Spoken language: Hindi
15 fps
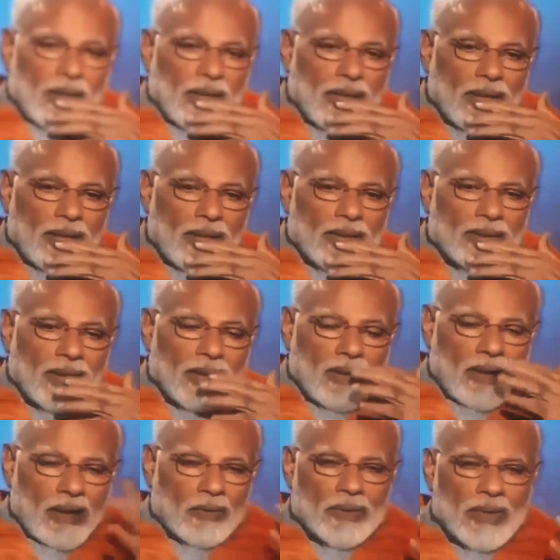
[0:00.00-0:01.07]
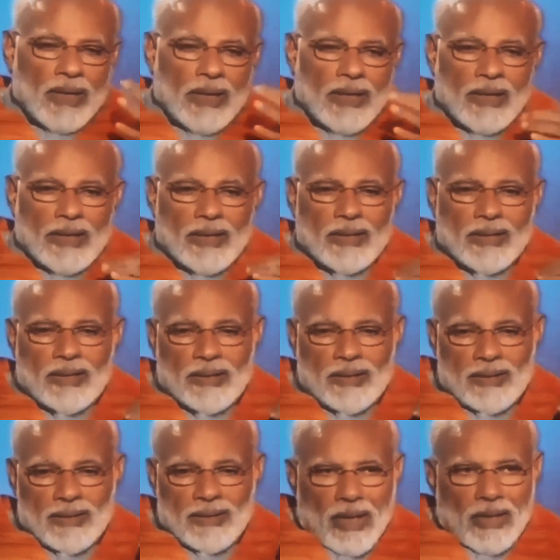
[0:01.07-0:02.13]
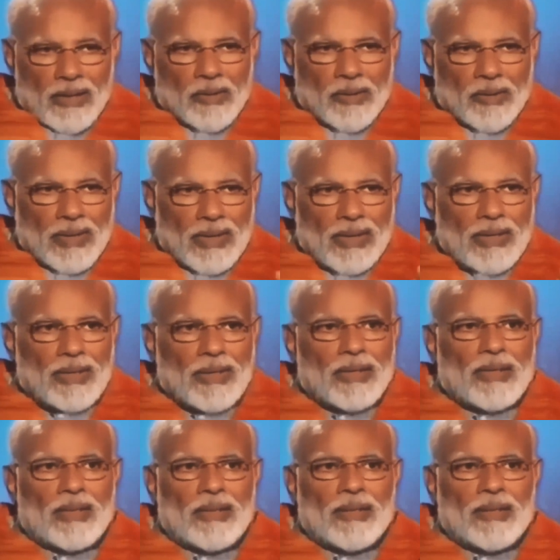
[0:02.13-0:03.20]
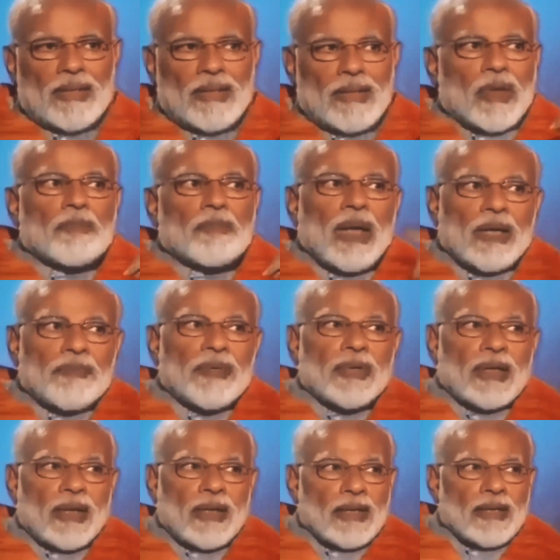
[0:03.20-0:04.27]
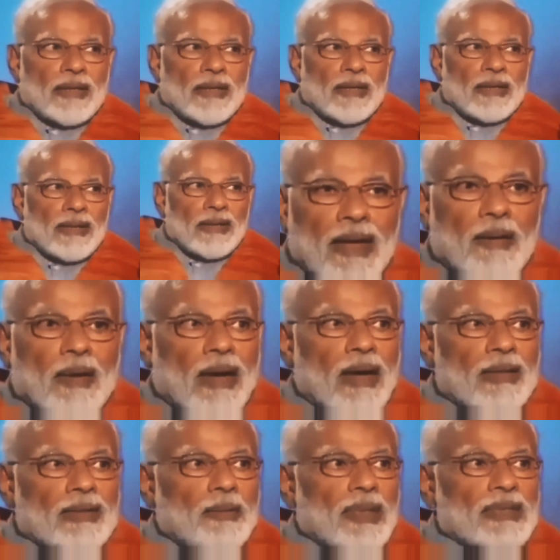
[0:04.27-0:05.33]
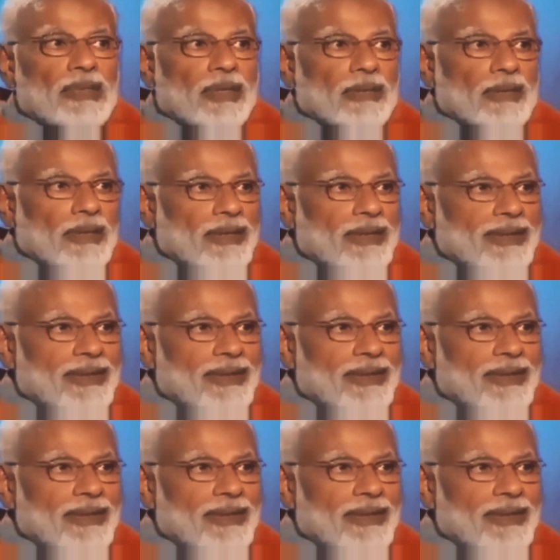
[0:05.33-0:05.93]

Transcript: लेकिन मैंने कहा इतने क्लाउड है बारिश हो रही है तो एक बेनिफिट है कि हम राडार से बच सकते